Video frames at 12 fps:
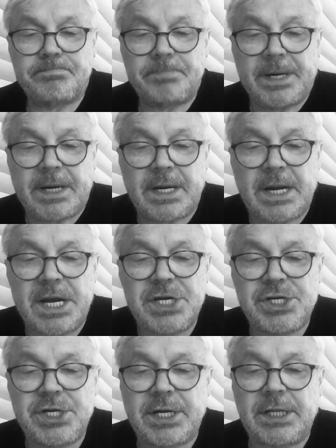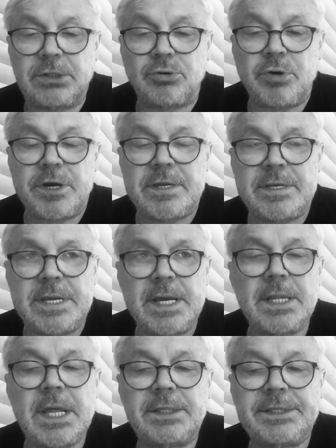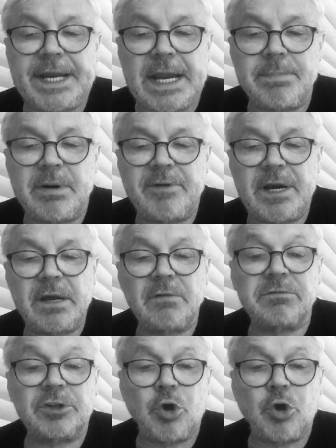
Приказчика то и дело требовали в